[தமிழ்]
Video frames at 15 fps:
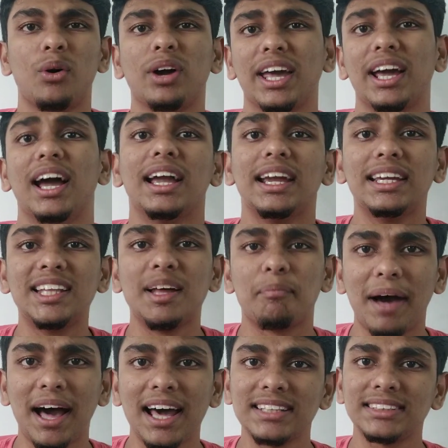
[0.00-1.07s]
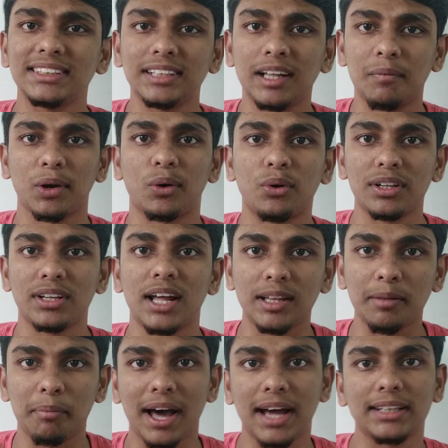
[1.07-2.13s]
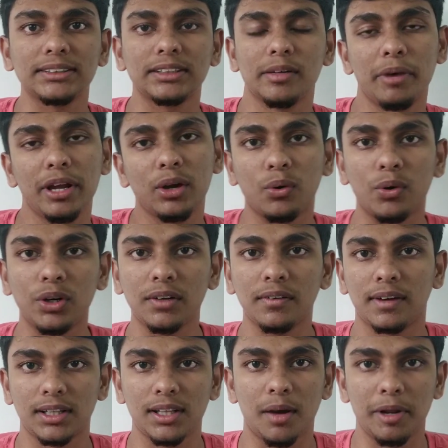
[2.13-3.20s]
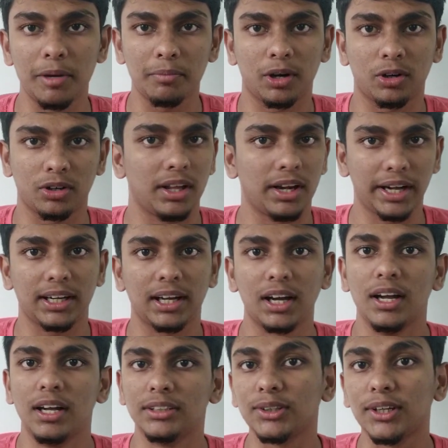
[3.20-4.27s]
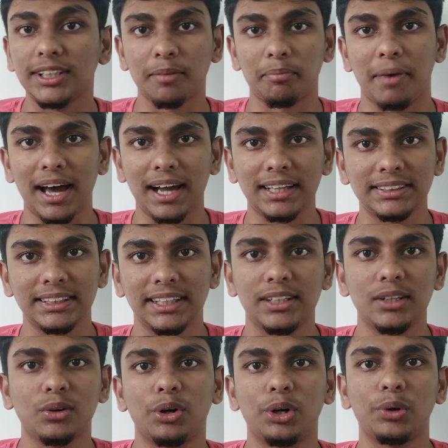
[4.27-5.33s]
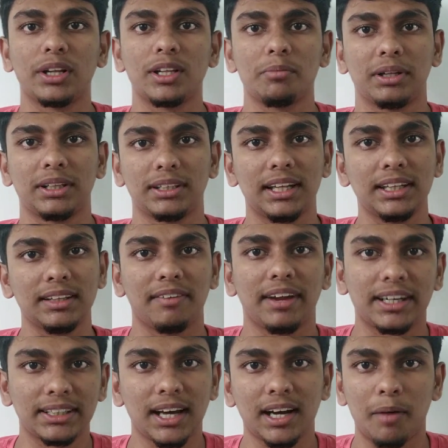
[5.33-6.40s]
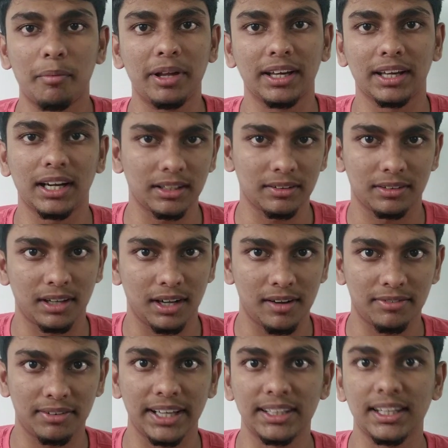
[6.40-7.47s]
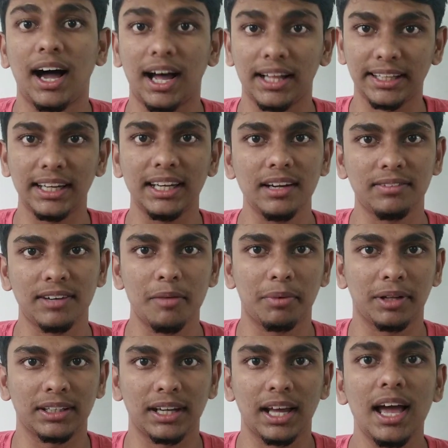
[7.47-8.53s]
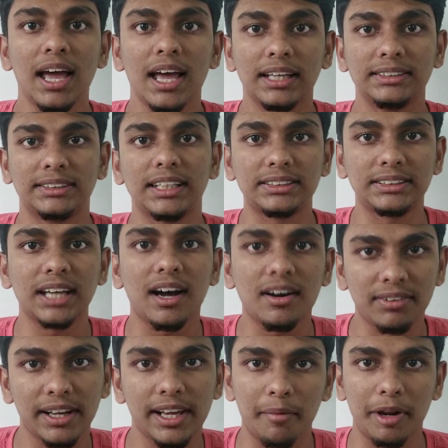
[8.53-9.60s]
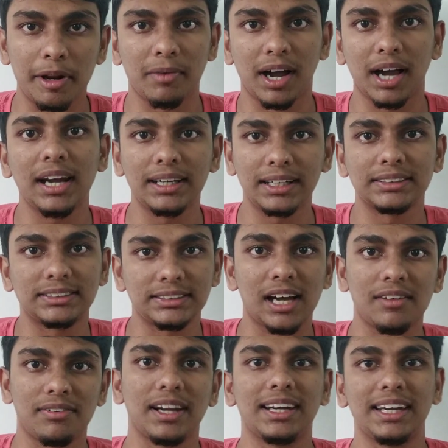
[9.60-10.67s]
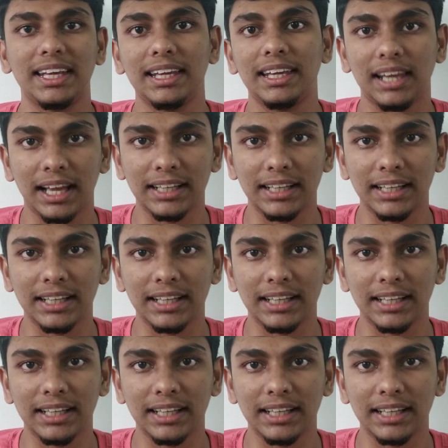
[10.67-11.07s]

ஓகே இது பேரசைட் நம்மளை கொள்ளுதான் இந்த பேரசைட் எப்படி கொண்டு வருது அப்படின்னு பார்க்கணும் ரைட்டா ஸோ இந்த பேரசைட் எது கொண்டு வருது பார்த்தீங்கன்னா இந்த வெக்டார் அப்படிங்கிற இந்த ஃப்ளை தான் அது என்ன ஃப்ளை பார்த்தீங்கன்னா ஜெட்ஸா ஃப்ளை அப்படின்பாங்க இல்லை டெஸ்டா ஃப்ளை டி